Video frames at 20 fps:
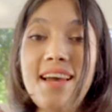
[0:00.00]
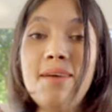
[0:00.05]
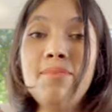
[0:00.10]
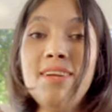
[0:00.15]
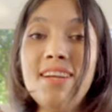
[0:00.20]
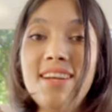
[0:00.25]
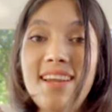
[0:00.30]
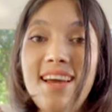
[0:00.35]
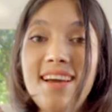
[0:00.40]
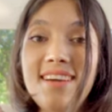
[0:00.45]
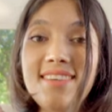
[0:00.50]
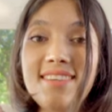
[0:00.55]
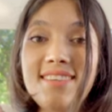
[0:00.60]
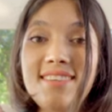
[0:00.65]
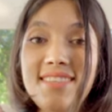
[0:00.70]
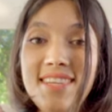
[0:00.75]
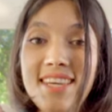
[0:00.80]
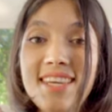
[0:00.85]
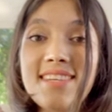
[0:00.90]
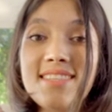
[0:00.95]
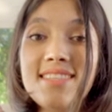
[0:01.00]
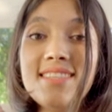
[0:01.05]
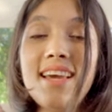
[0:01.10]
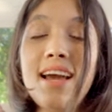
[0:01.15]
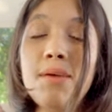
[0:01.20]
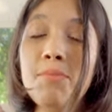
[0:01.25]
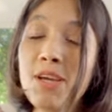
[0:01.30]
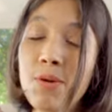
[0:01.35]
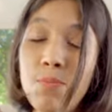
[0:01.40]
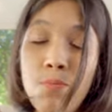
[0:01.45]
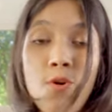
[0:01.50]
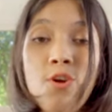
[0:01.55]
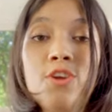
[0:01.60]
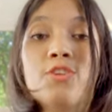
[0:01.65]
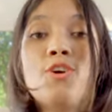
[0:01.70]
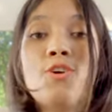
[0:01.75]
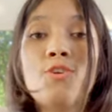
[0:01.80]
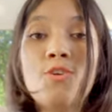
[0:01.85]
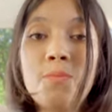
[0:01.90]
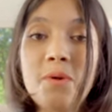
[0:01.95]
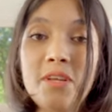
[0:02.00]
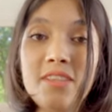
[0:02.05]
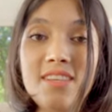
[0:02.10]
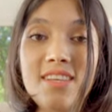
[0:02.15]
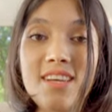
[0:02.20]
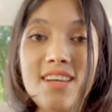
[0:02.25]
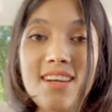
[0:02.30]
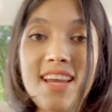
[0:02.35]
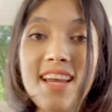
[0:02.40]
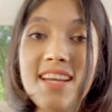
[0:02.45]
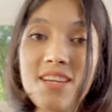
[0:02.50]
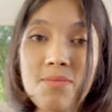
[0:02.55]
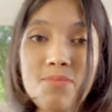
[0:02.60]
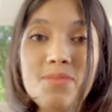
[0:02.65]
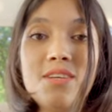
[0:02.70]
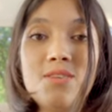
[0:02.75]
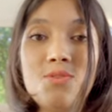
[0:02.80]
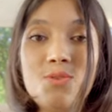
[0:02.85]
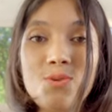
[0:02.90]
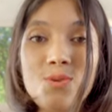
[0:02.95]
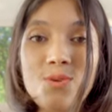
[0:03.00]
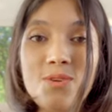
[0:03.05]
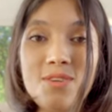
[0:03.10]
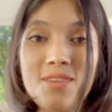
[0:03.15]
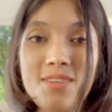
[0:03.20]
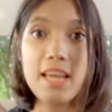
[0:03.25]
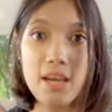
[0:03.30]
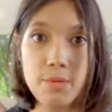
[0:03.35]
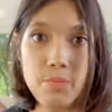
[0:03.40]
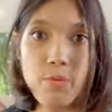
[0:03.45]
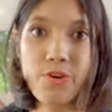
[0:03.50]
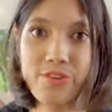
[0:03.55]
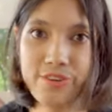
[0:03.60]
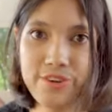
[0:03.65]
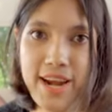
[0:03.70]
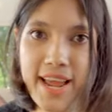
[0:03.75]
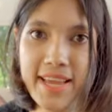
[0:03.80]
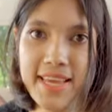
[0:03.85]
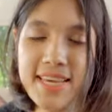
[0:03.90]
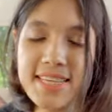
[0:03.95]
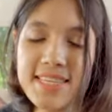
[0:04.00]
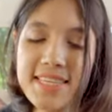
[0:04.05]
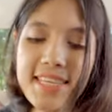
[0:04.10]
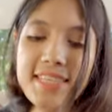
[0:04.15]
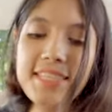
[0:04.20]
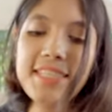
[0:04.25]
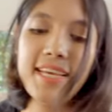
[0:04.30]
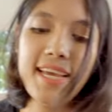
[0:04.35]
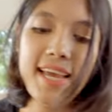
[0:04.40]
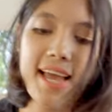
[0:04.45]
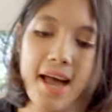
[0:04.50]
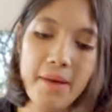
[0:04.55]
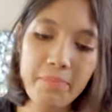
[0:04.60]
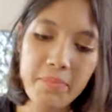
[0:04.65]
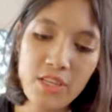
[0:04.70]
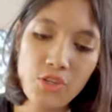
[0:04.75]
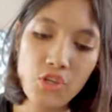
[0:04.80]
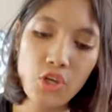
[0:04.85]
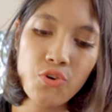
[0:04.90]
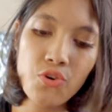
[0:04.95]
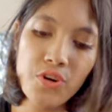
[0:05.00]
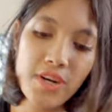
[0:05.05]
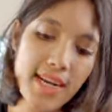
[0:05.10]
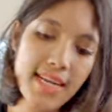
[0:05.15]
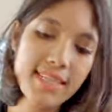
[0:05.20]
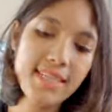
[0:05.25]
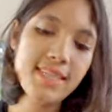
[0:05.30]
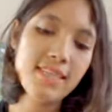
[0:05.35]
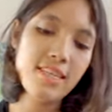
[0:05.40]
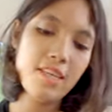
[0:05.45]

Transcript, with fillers: যাবেন না ঠিক আছে আমাকে পরে ধন্যবাদ দিয়েন এই টিপসের জন্য এরপর ট্রেকিং শেষে আপনি যখন রেস্ট